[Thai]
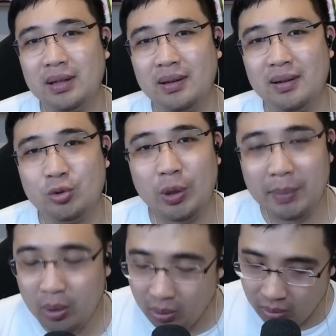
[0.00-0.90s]
ท t r ป p
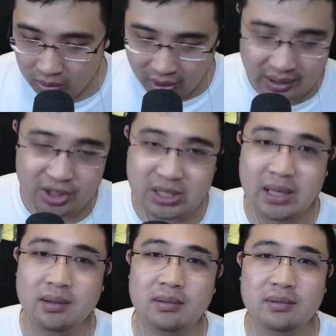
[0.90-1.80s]
l e c o n น e c t i o
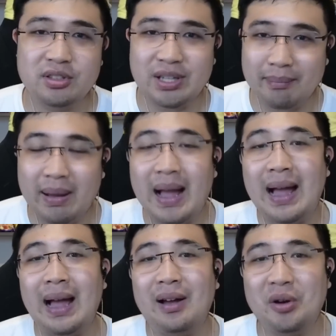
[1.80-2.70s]
ซมบ้า
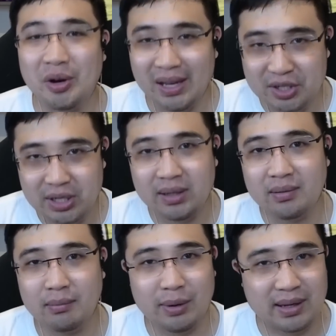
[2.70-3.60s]
คอนเน็กชัน
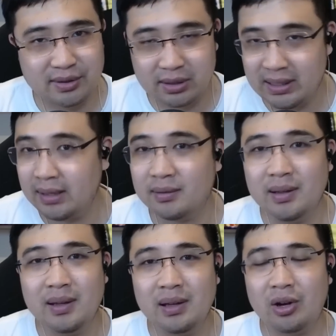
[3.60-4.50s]
บราซิเลียน
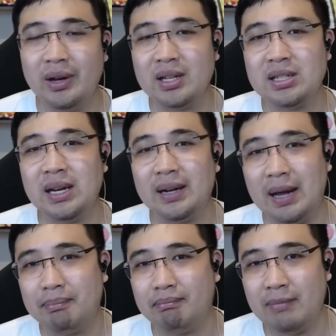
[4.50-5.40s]
คอนเน็กชันครับ
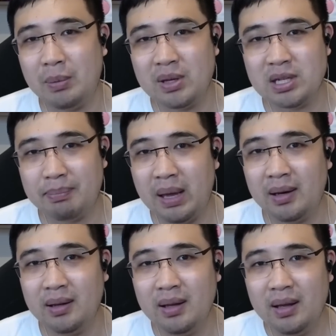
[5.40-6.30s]
ไม่ว่าจะเป็น
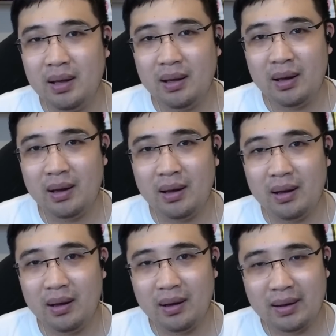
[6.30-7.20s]

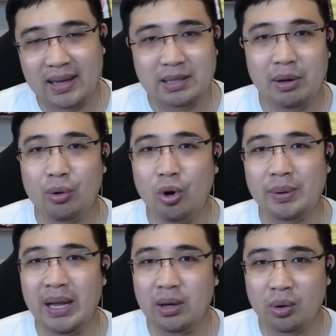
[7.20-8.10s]
คาเมโร่พ
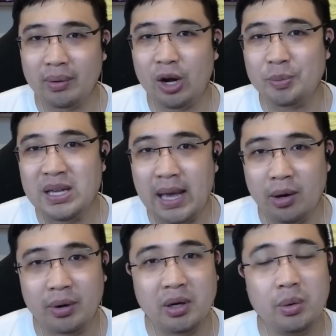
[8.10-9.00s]
ระเอกของเรา พี่ใหญ่ขอ
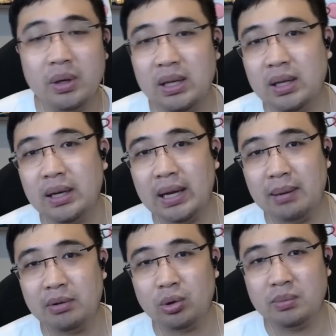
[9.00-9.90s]
งเราในวันนี้นะครับ
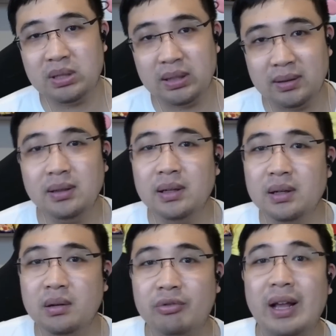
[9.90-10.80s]
รวมถึง
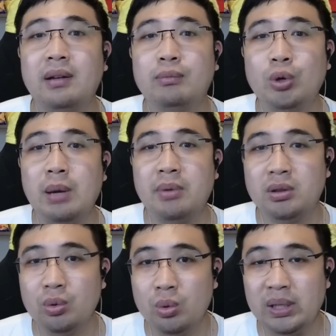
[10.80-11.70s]
เฟร็ดผู้ทำประ
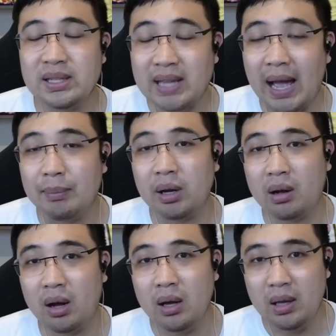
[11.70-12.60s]
ตูที่ 3 แล้ว
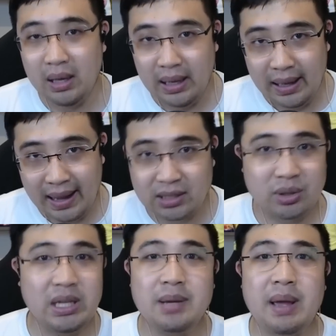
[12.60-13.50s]
ก็แอนโท
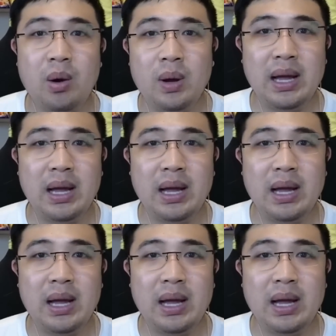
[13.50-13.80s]
นีแม้ว่า